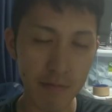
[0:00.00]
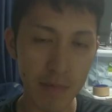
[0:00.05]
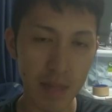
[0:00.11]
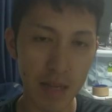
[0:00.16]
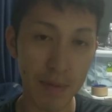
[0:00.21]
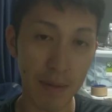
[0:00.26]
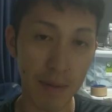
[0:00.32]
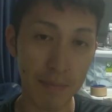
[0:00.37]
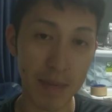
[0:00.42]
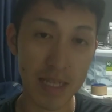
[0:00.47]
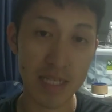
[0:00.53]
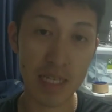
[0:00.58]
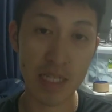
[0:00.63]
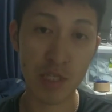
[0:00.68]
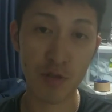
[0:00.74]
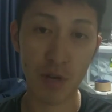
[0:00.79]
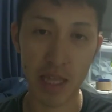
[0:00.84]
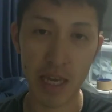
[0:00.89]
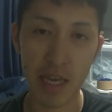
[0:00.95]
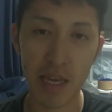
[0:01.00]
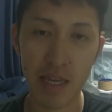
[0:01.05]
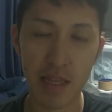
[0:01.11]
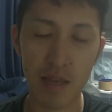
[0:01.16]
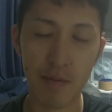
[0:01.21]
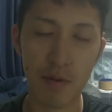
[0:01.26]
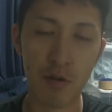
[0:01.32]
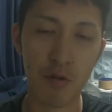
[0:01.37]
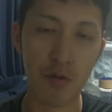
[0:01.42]
うまあビジネスとかで例え
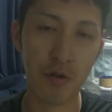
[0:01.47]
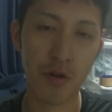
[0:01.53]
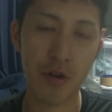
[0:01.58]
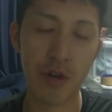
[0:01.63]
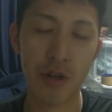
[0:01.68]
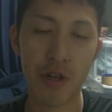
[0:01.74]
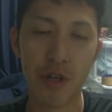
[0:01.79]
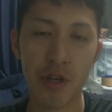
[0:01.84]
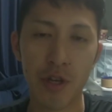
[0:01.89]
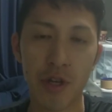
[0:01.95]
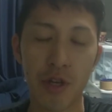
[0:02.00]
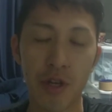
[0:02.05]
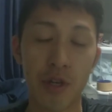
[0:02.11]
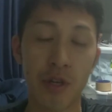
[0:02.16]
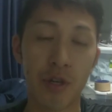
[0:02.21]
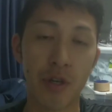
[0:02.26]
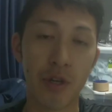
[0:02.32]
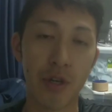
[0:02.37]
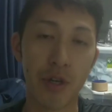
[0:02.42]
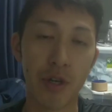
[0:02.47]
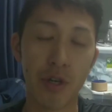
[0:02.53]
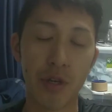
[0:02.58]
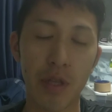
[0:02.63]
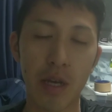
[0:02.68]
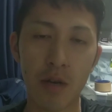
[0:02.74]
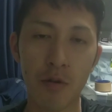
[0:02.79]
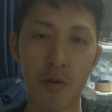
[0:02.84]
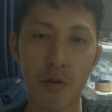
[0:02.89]
ばこうあ
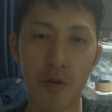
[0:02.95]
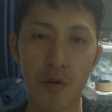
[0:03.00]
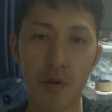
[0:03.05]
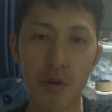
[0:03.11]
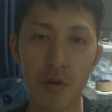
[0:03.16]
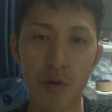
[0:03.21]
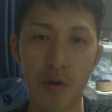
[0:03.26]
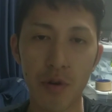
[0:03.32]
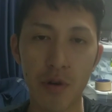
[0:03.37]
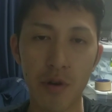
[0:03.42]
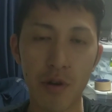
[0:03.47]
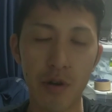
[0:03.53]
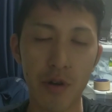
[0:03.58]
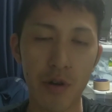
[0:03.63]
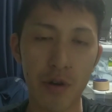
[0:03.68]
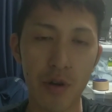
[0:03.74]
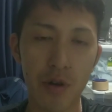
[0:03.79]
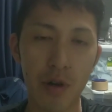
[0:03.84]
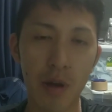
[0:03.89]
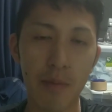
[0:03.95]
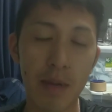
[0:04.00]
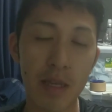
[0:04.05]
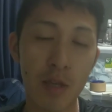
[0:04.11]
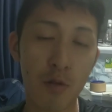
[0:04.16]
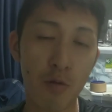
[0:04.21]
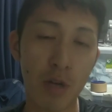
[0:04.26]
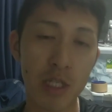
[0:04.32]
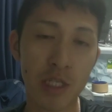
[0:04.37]
かこうあんまり
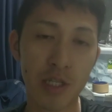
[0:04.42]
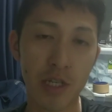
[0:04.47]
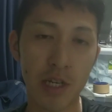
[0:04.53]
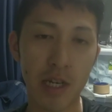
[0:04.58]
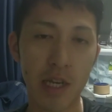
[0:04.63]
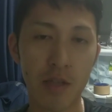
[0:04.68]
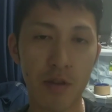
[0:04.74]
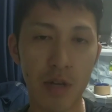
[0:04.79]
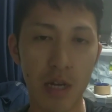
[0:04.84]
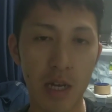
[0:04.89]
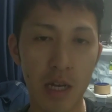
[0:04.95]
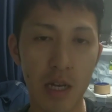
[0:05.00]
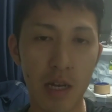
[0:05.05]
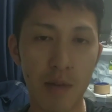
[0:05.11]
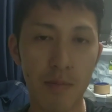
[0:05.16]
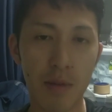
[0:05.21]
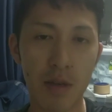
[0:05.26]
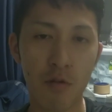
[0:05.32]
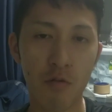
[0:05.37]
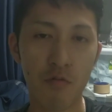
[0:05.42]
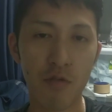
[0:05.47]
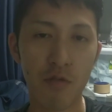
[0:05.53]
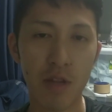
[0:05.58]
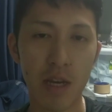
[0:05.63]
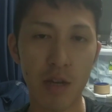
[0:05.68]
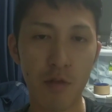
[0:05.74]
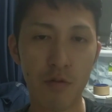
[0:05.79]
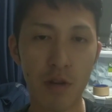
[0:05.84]
評価してくれないとかあんまりこう売り
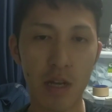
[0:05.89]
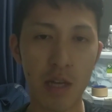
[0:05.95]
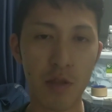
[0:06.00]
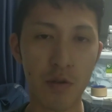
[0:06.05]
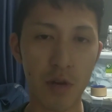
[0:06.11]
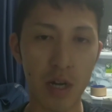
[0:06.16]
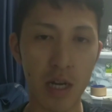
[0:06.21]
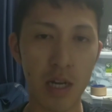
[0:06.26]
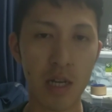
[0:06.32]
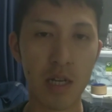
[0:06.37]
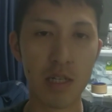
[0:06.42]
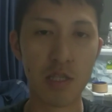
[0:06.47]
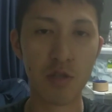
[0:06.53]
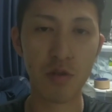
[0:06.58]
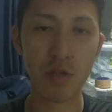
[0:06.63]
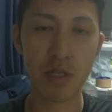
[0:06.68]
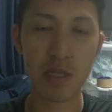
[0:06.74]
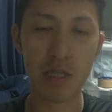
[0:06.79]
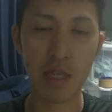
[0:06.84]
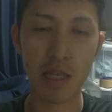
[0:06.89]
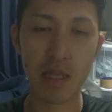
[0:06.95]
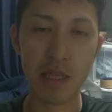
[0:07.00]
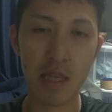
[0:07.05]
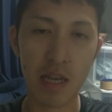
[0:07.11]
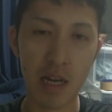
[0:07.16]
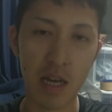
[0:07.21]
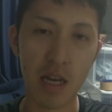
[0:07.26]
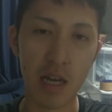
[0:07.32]
上げ良くないとかそういうんだっ
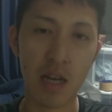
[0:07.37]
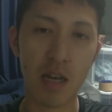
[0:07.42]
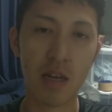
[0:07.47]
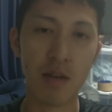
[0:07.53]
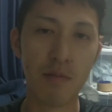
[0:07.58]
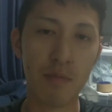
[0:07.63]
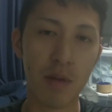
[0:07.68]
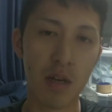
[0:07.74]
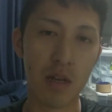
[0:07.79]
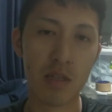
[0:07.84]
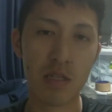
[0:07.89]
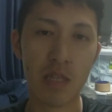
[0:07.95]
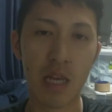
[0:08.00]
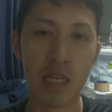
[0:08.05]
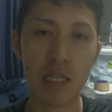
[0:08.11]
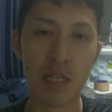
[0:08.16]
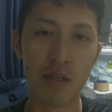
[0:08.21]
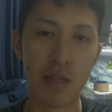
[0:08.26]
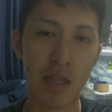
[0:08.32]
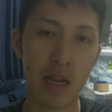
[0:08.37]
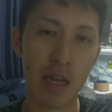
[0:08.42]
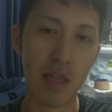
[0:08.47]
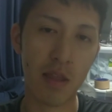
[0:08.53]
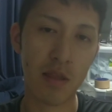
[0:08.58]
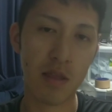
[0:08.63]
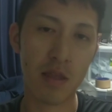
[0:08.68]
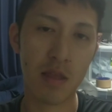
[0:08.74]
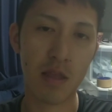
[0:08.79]
たらまあ対策でない
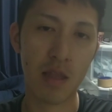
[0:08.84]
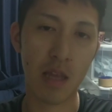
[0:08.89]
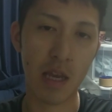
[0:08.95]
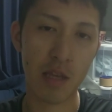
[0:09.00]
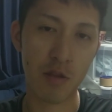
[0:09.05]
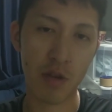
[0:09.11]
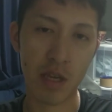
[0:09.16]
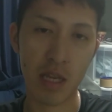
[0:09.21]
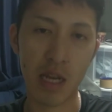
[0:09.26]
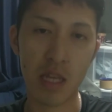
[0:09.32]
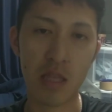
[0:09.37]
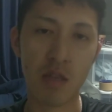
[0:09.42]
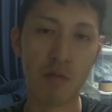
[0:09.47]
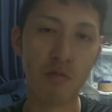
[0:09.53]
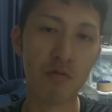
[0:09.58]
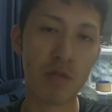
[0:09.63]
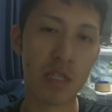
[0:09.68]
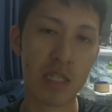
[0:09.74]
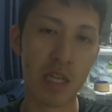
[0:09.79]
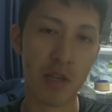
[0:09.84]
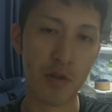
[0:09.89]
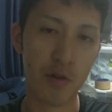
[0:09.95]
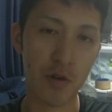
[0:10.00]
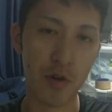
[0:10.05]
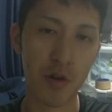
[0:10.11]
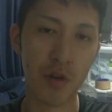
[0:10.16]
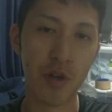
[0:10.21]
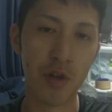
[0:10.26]
ないといけないと思うんですけ
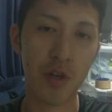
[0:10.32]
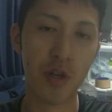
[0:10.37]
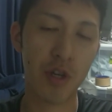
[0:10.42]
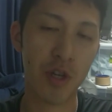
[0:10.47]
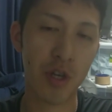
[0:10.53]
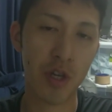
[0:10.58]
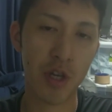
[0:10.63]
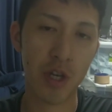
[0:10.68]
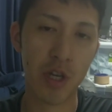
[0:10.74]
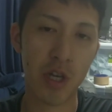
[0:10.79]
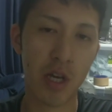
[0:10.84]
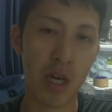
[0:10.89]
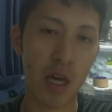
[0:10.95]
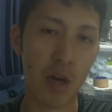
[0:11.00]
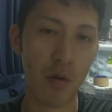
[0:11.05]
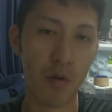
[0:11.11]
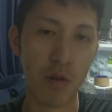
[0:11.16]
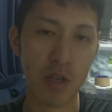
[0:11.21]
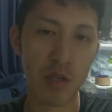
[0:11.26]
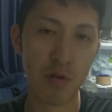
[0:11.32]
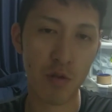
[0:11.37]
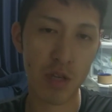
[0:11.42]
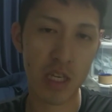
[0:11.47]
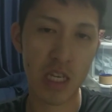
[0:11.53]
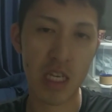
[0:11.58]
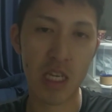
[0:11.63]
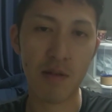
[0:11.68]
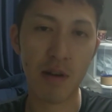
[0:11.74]
どあの人に
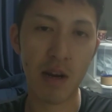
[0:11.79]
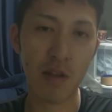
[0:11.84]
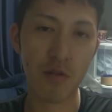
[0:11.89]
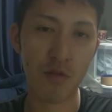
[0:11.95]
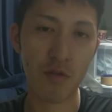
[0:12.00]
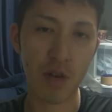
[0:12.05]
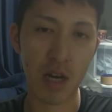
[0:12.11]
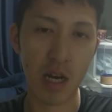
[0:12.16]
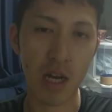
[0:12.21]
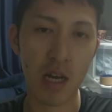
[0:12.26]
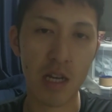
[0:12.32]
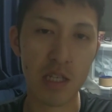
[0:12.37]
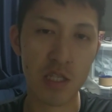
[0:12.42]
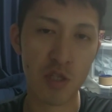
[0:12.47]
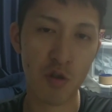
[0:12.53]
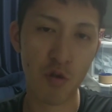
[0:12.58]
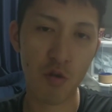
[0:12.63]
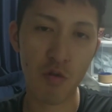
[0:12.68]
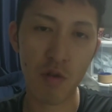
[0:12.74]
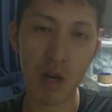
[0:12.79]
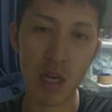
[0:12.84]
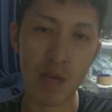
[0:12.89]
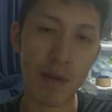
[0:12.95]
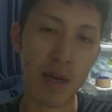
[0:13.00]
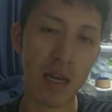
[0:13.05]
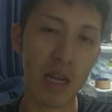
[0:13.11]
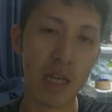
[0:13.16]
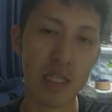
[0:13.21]
嫌われるとかそこは意味
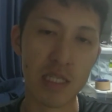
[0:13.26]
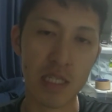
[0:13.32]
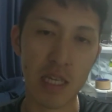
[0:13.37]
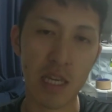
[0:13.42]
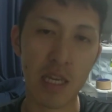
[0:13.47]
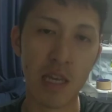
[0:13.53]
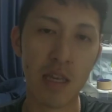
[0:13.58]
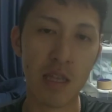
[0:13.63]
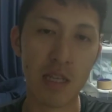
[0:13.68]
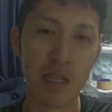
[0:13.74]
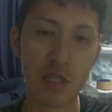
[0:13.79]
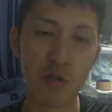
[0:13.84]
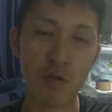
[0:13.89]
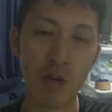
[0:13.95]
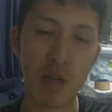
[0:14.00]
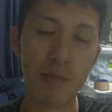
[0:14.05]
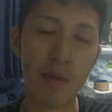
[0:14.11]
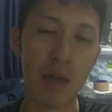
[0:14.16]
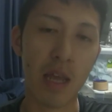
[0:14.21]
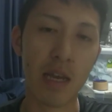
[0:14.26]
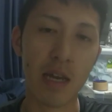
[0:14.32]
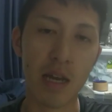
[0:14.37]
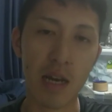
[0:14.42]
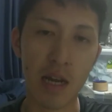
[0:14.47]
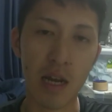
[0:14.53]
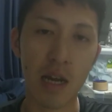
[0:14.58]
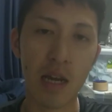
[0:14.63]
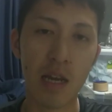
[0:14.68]
がないですねそこは意味がないか
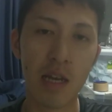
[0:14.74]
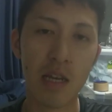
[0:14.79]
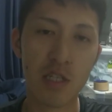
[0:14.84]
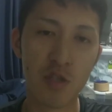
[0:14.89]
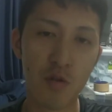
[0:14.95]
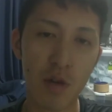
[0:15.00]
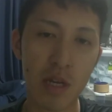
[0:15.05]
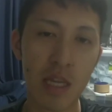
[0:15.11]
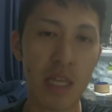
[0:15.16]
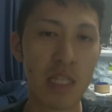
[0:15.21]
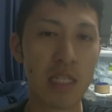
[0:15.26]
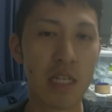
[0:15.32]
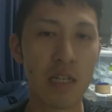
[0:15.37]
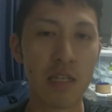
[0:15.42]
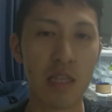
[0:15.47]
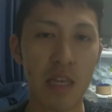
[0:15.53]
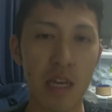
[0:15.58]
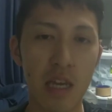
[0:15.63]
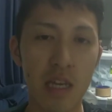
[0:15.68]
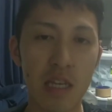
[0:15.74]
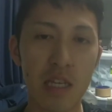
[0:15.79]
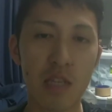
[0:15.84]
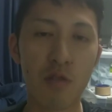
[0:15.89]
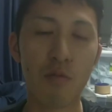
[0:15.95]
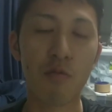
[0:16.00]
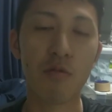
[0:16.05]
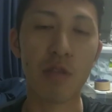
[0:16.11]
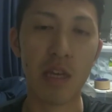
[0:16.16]
らそこは気にしなくていいと
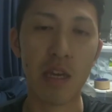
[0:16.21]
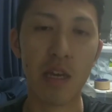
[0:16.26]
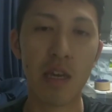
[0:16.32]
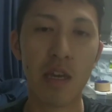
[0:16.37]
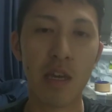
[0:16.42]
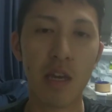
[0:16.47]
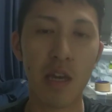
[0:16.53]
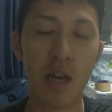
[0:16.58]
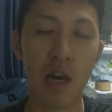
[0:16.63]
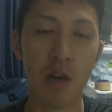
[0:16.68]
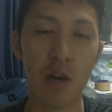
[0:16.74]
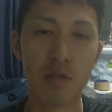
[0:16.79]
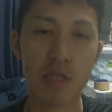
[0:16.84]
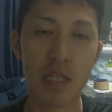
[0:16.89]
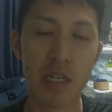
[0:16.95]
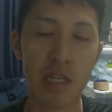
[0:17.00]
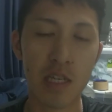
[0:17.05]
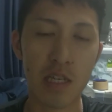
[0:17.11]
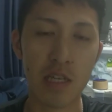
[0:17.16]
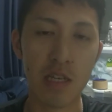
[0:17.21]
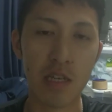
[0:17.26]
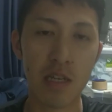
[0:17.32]
思うんであのぜひ